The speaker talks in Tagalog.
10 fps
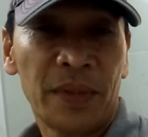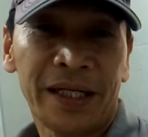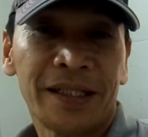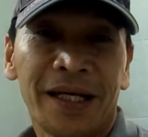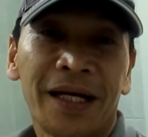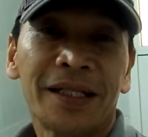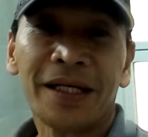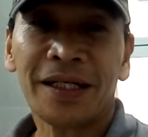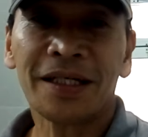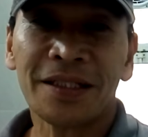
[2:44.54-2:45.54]
Maganda na yan
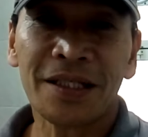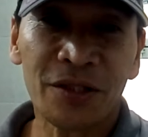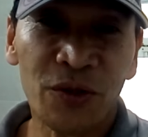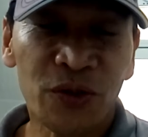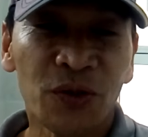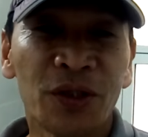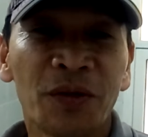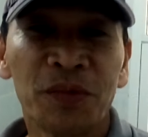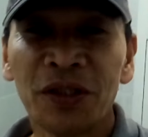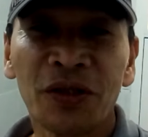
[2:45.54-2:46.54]
tingnan. Sa susunod
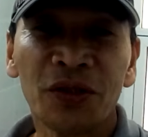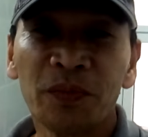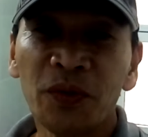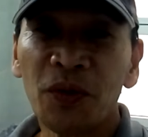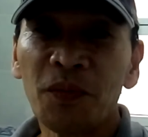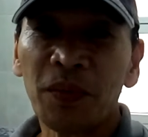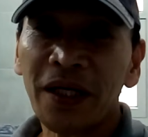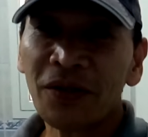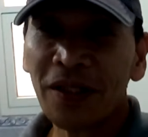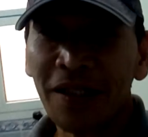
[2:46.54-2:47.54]
na video ko po, kompleto